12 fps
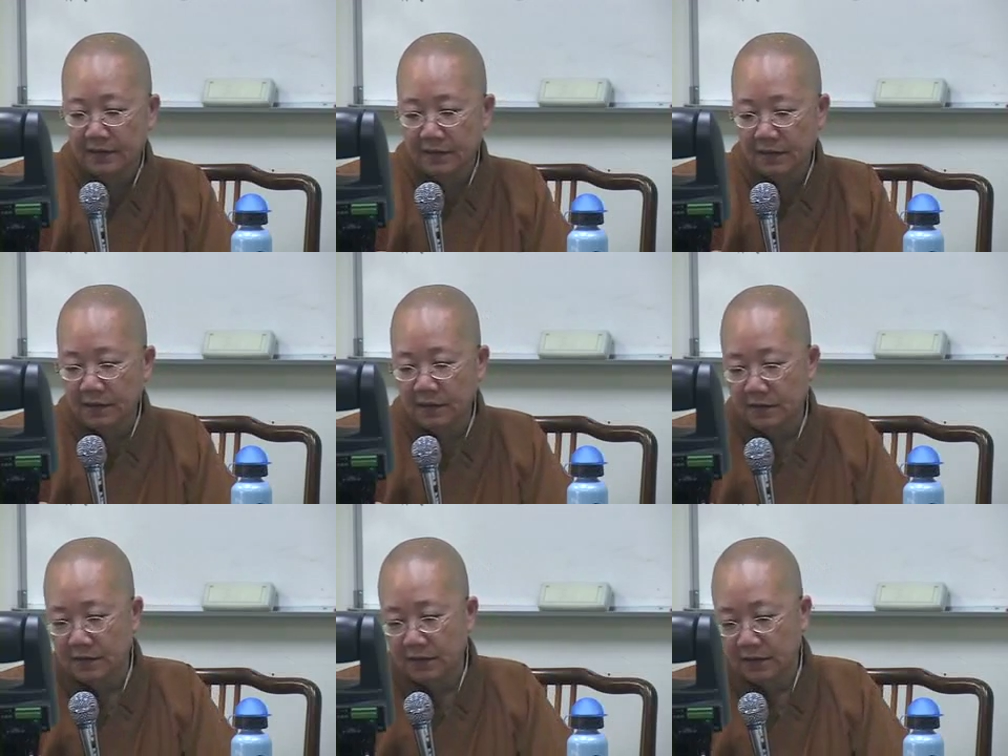那
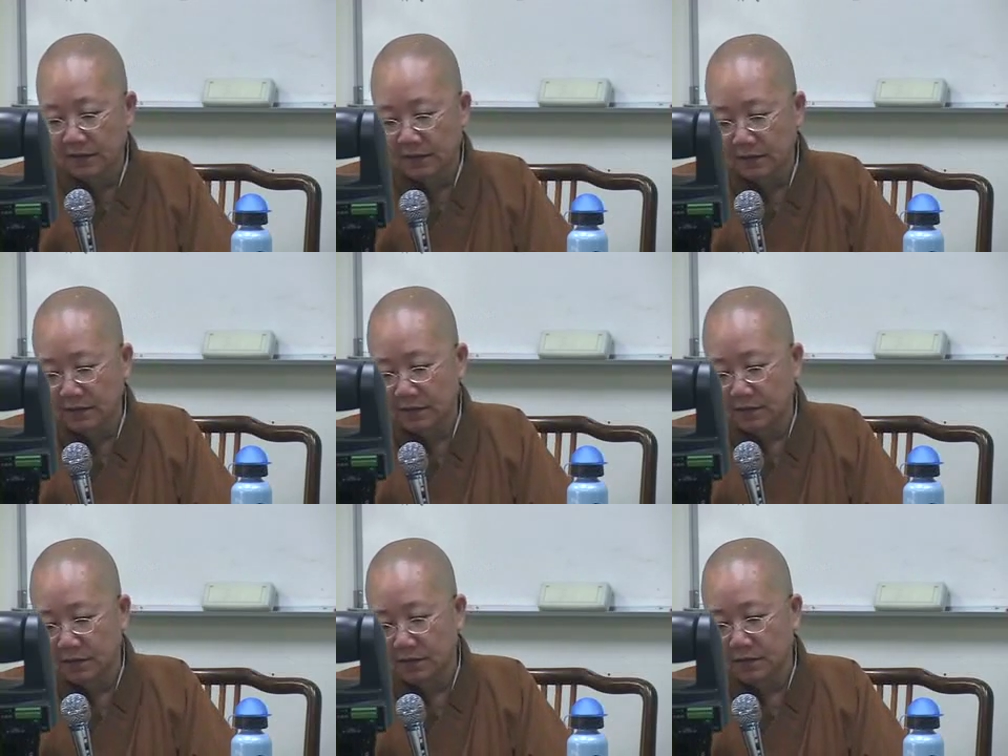个那个
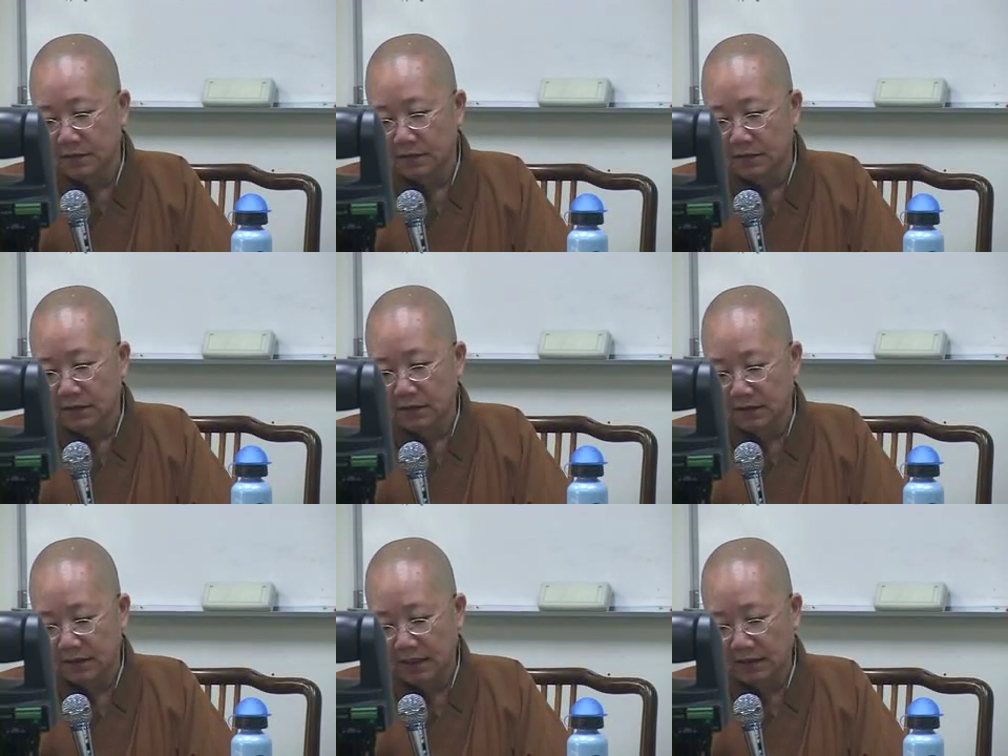那个
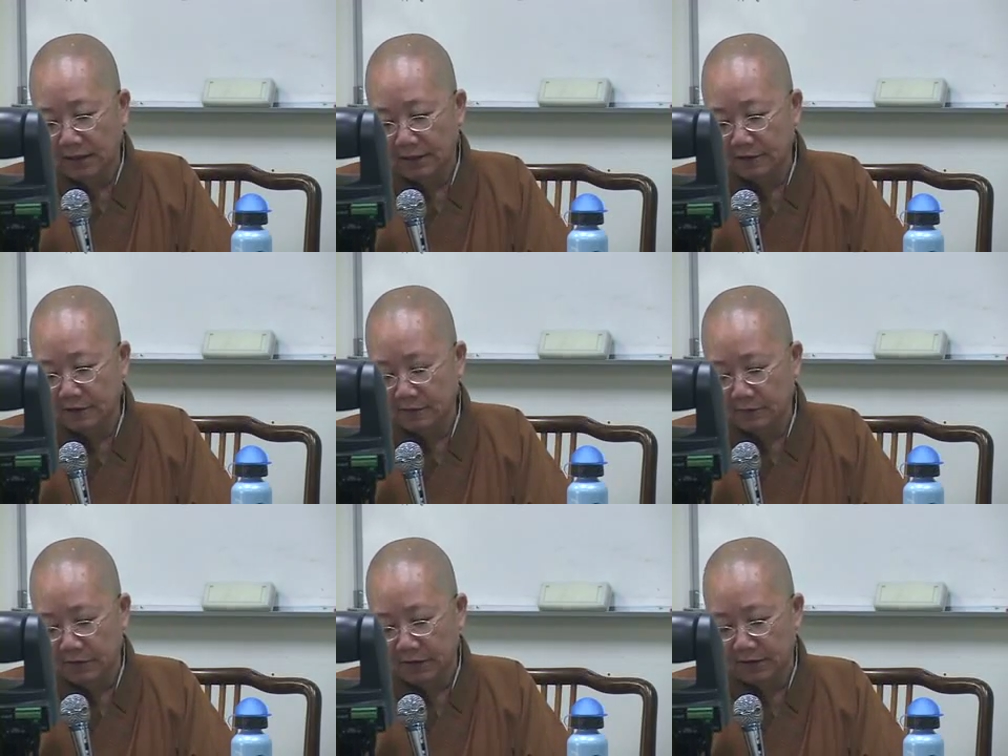张台是什
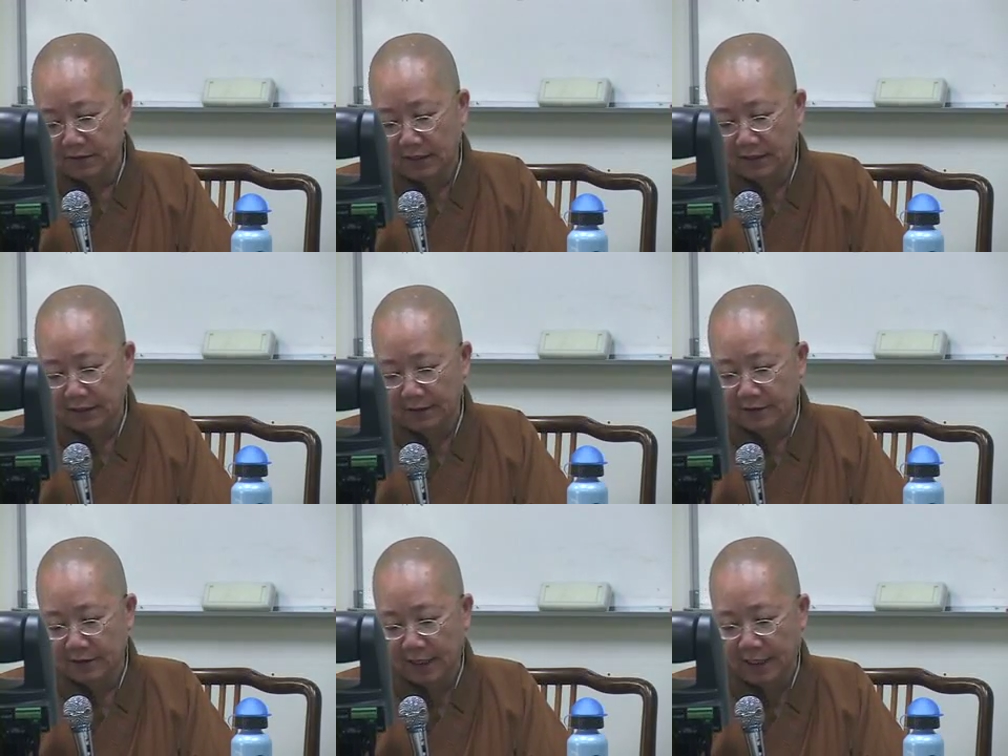么呢？张台
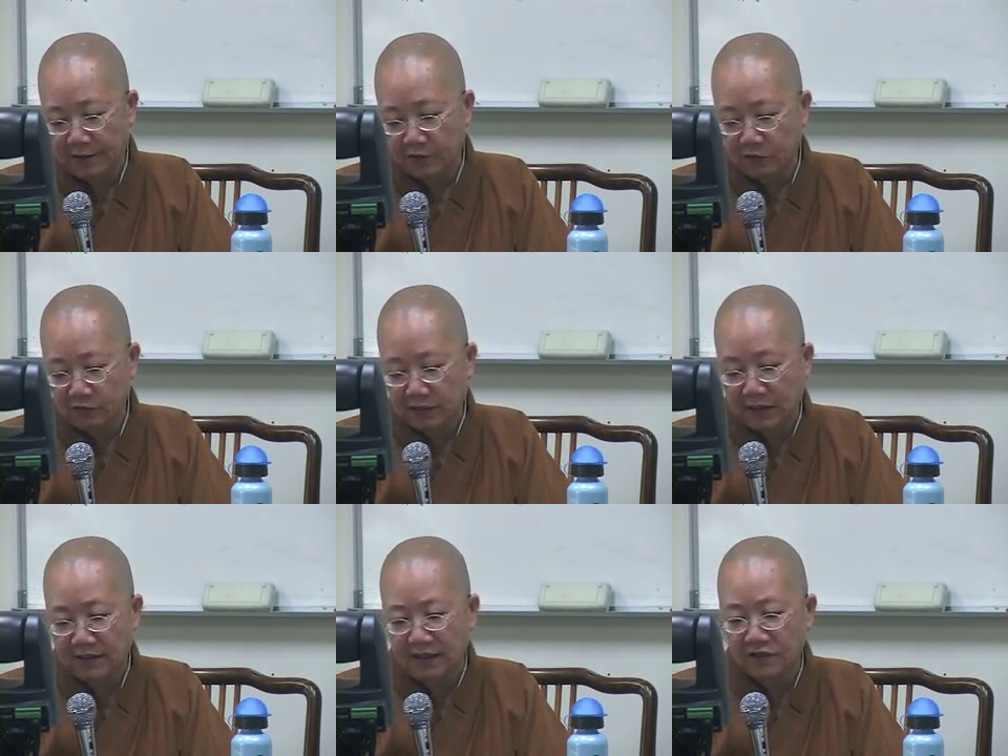是《汉书·
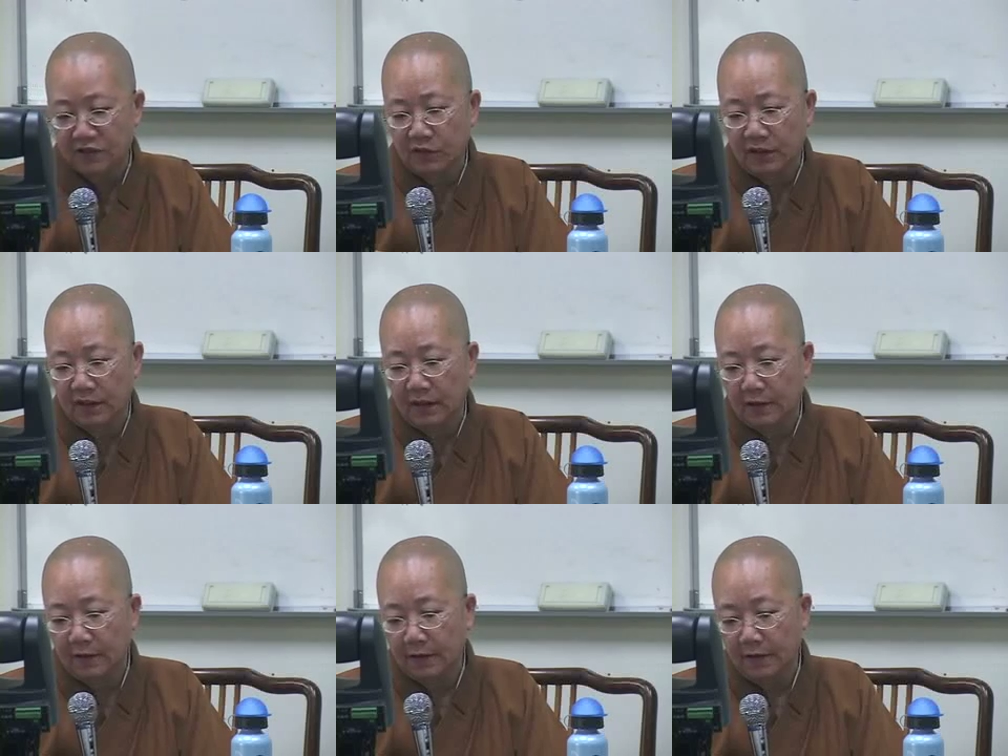张常传》的
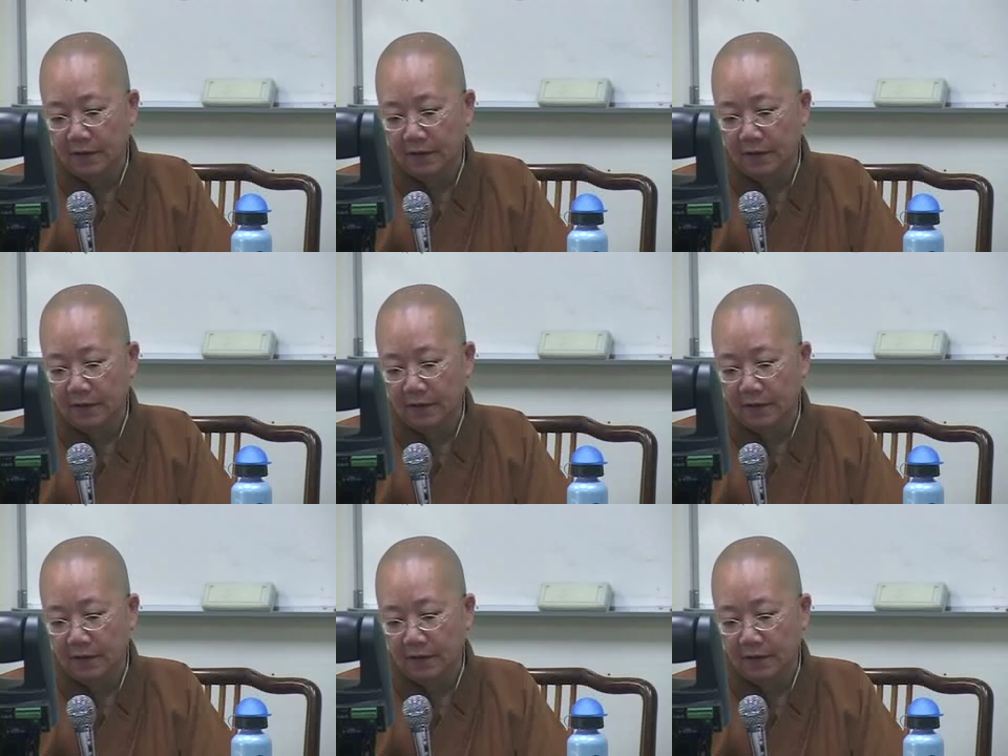哈，